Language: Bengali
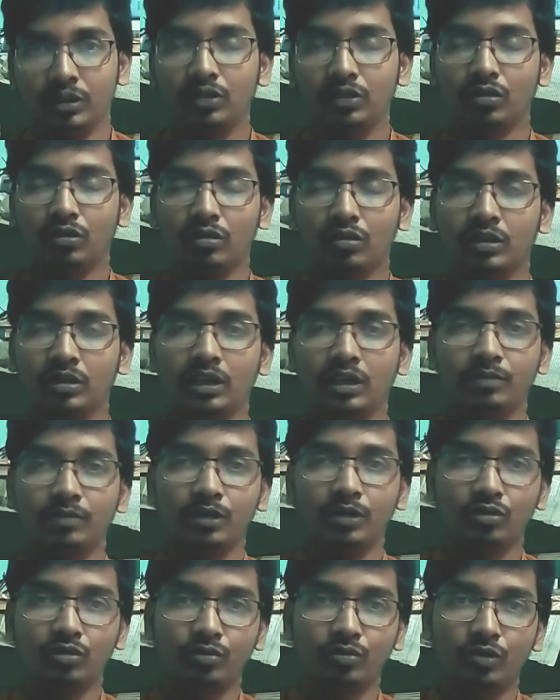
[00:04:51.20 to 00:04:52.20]
যদি তখন তারা
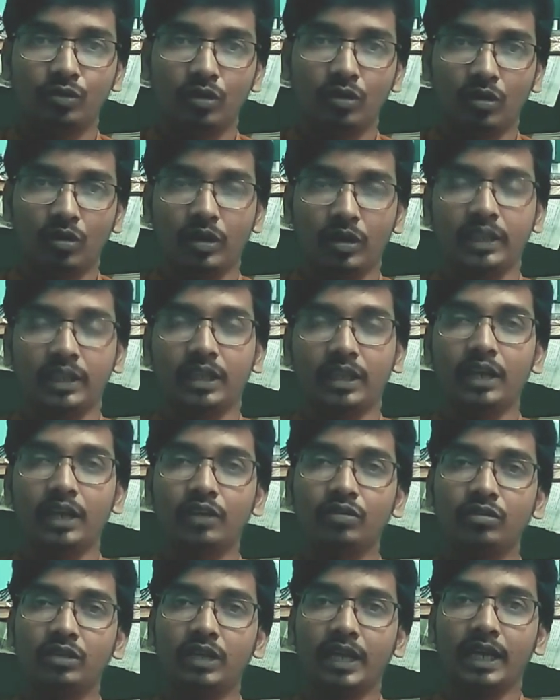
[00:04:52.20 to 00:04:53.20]
বিক্ষুব্ধ হয় তারা
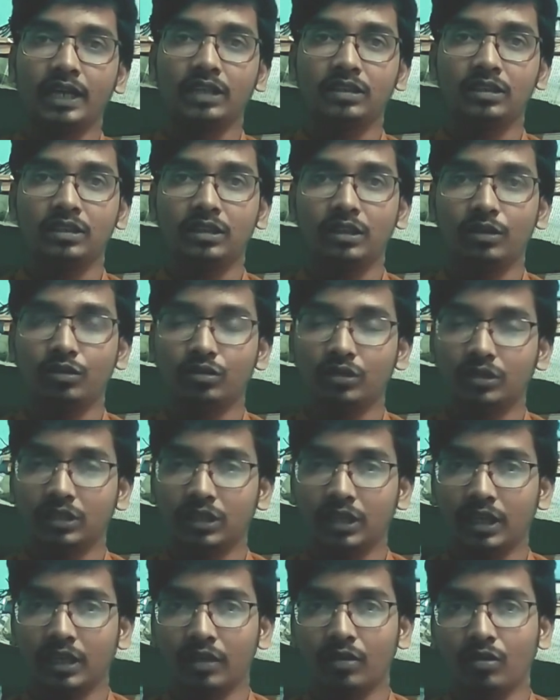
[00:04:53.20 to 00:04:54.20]
যদি ট্যাক্স দিতে
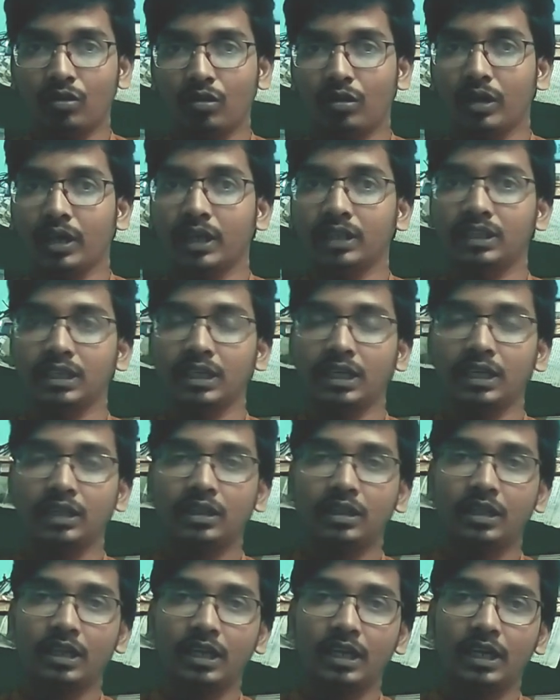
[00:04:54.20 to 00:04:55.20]
অস্বীকার করে
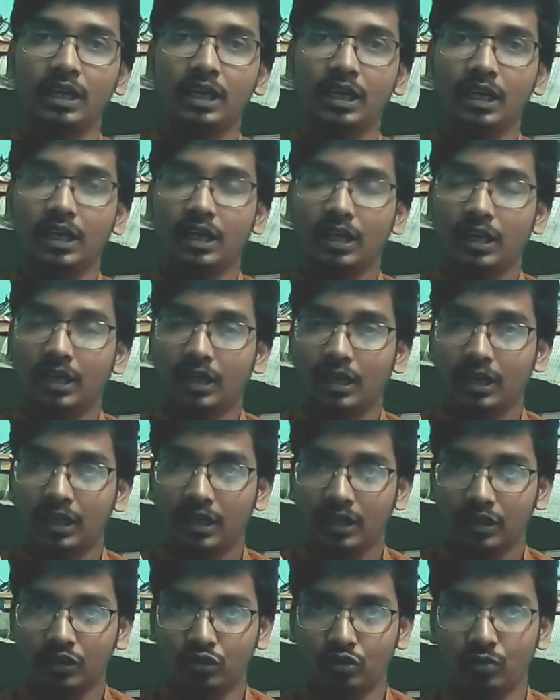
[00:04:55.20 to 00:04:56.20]
সেক্ষেত্রে
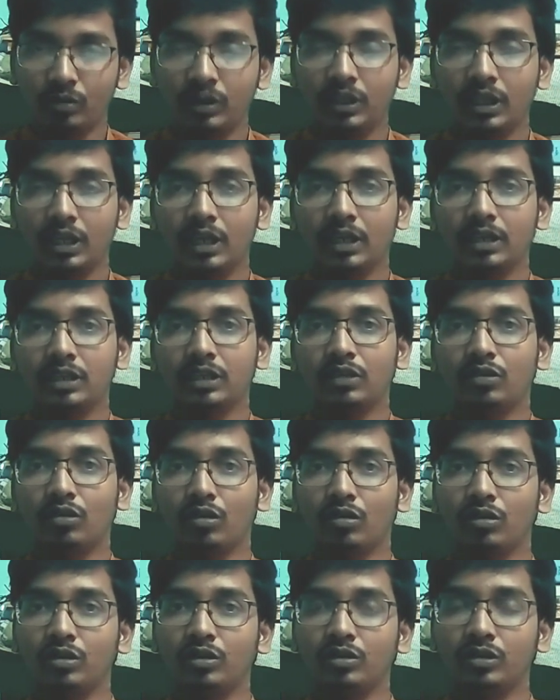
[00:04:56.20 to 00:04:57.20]
জমিদারের কি
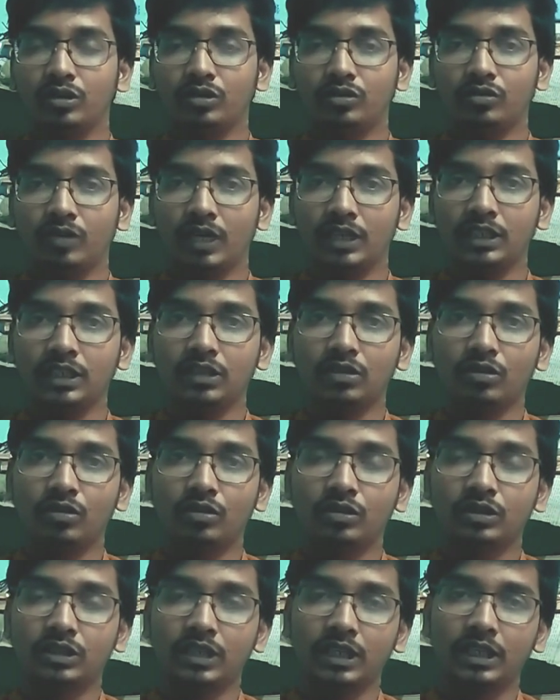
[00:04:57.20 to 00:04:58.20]
করণীয় কিছু আছে
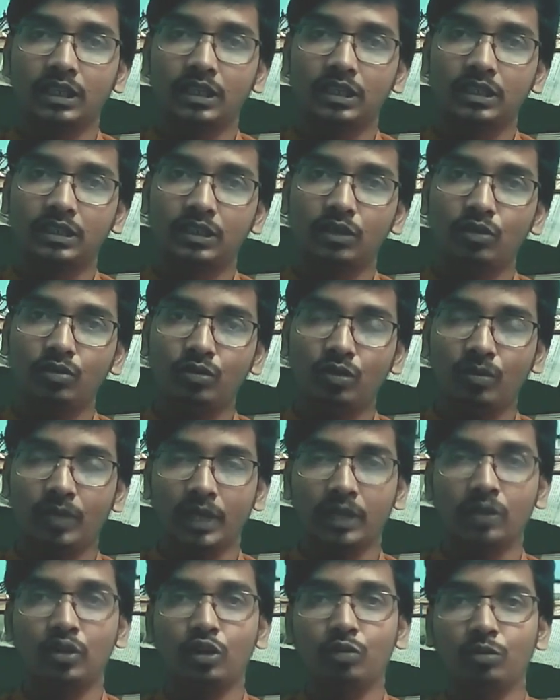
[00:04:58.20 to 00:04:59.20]
তখন সেক্ষেত্রে সেও তো
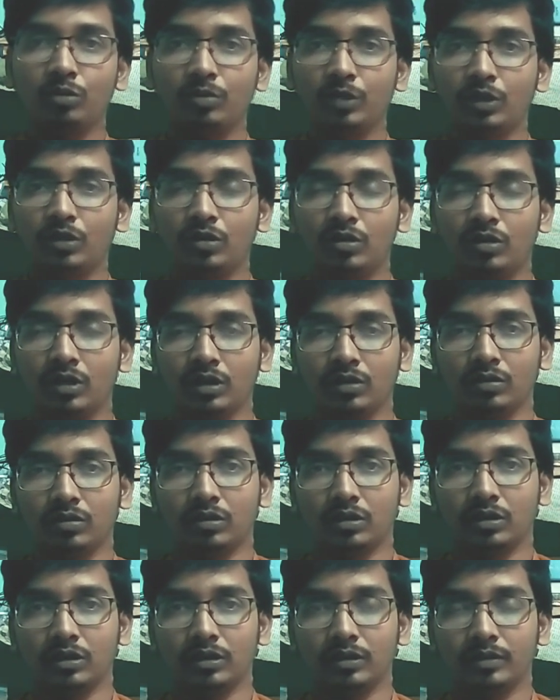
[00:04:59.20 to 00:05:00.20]
বাধ্য হবে বিদ্রোহটা
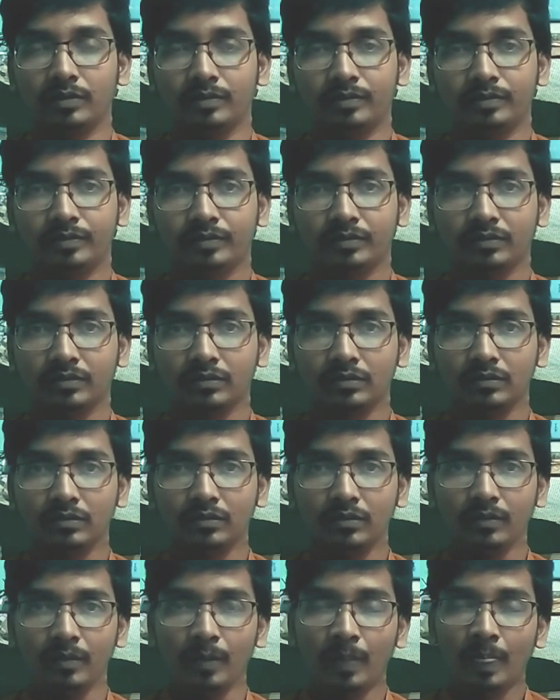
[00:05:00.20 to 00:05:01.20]
করতে
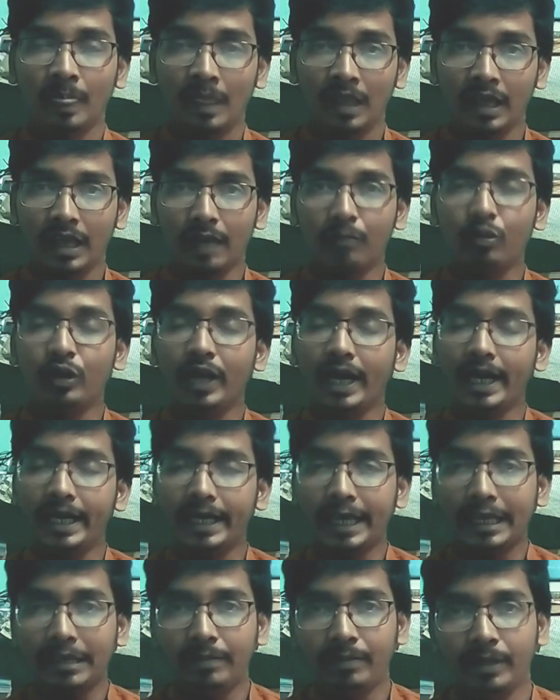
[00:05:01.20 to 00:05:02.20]
এবং এই
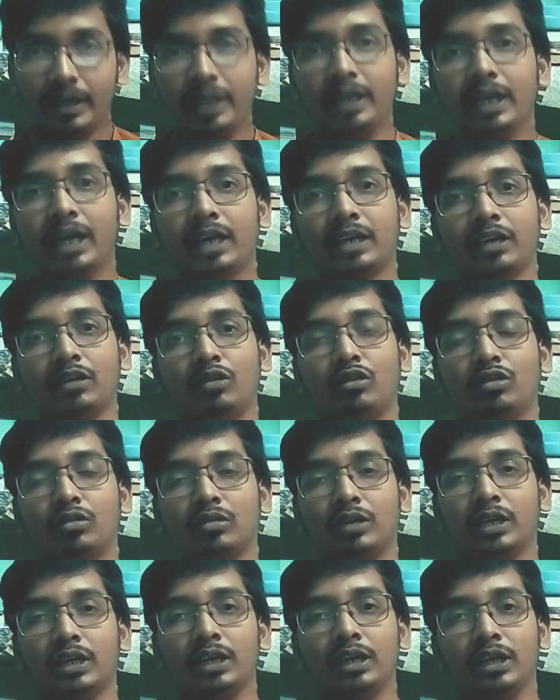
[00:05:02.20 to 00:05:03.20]
টাইপেরই একটা
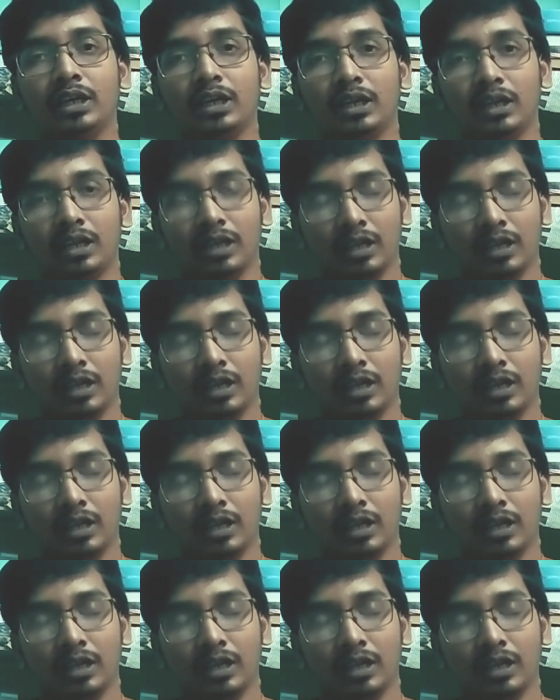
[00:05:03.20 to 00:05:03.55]
ঘটনা